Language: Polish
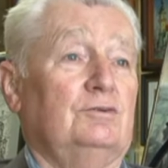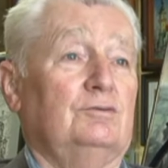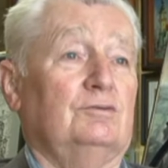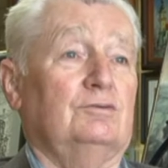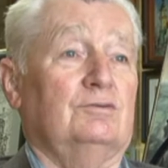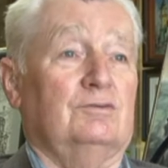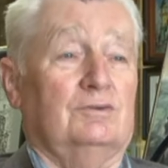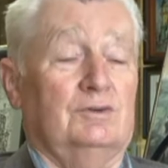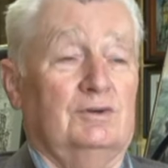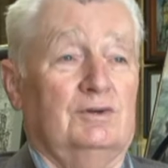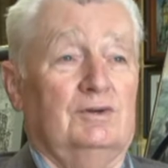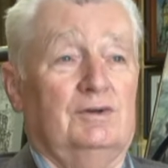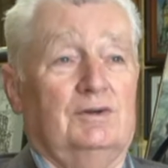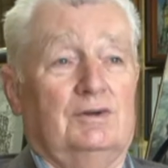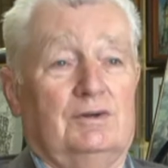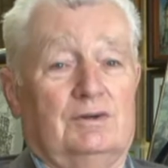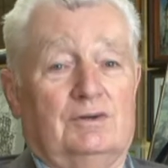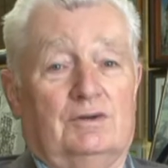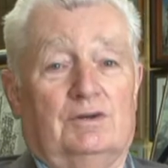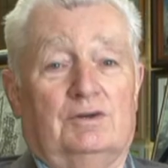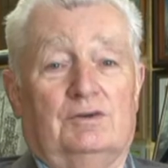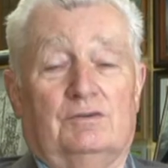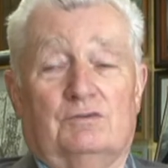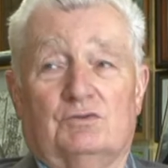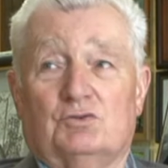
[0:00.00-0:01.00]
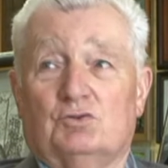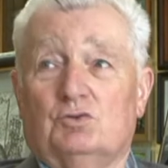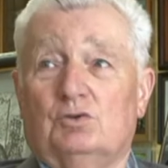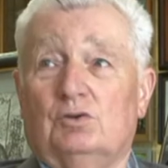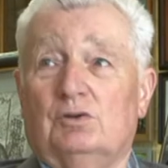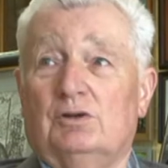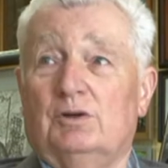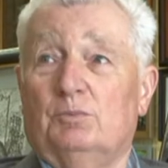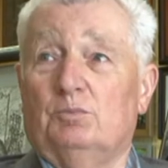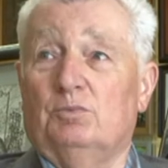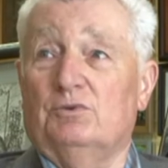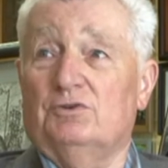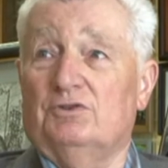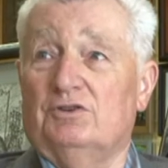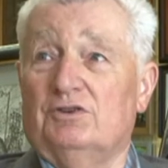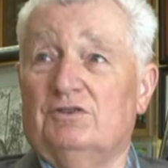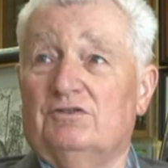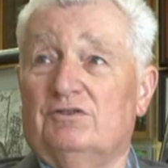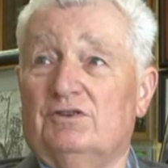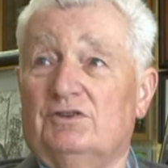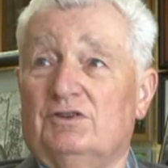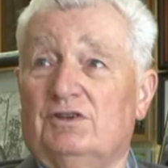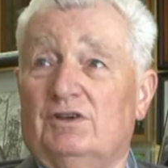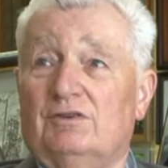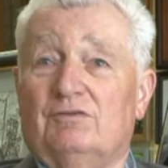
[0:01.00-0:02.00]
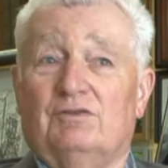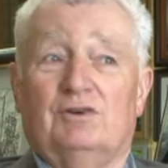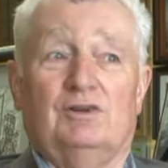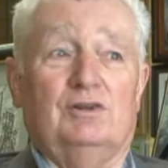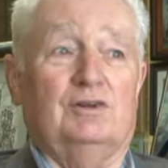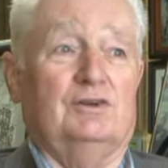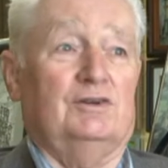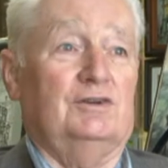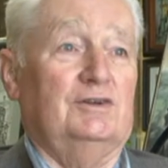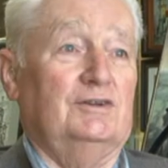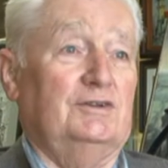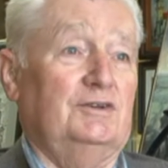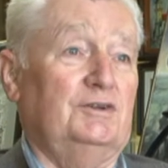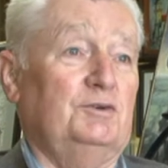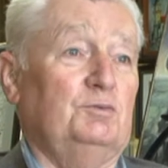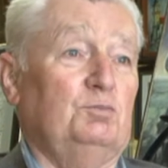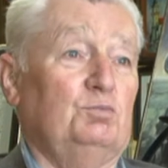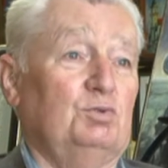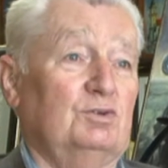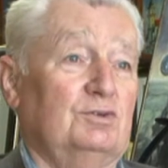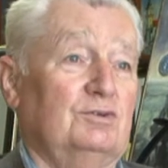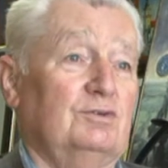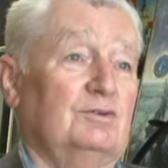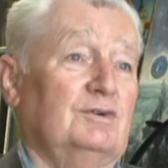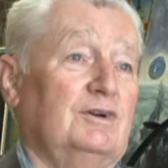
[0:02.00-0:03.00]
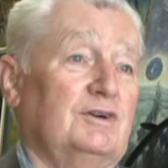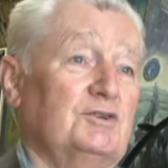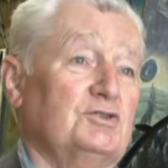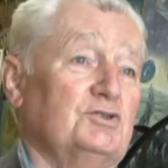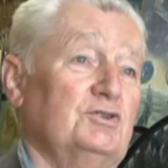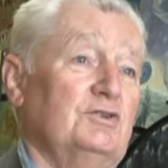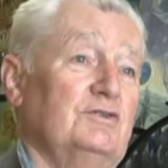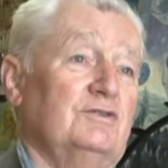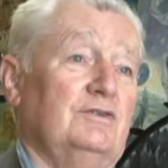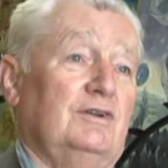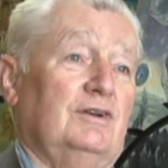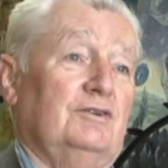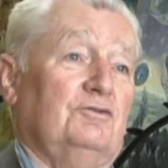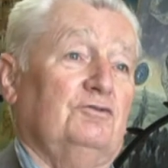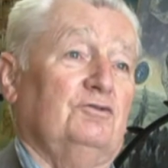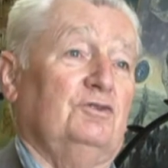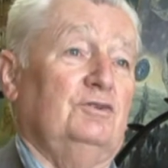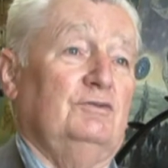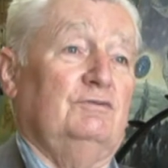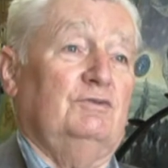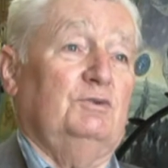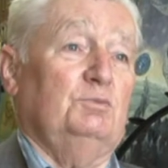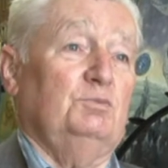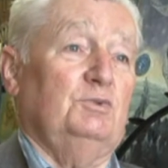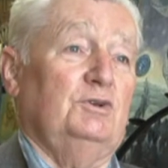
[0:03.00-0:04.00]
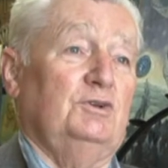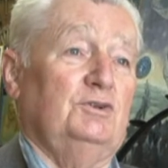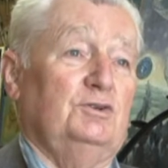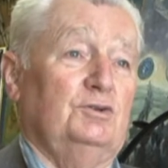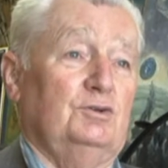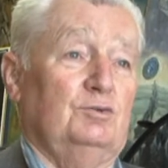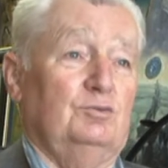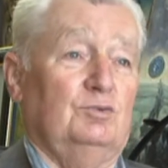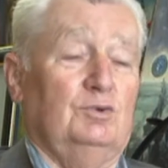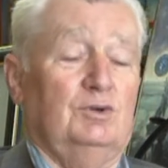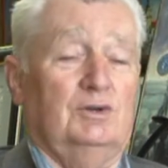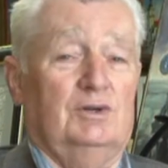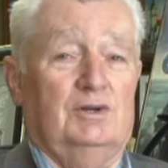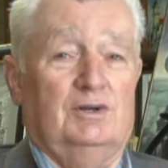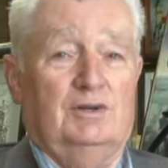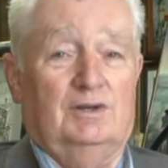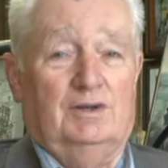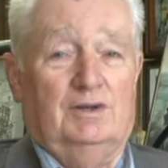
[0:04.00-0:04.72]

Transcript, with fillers: i to e, w szkole posiedzenie wielkie, nie? Bo to każdy znaczki wymieniał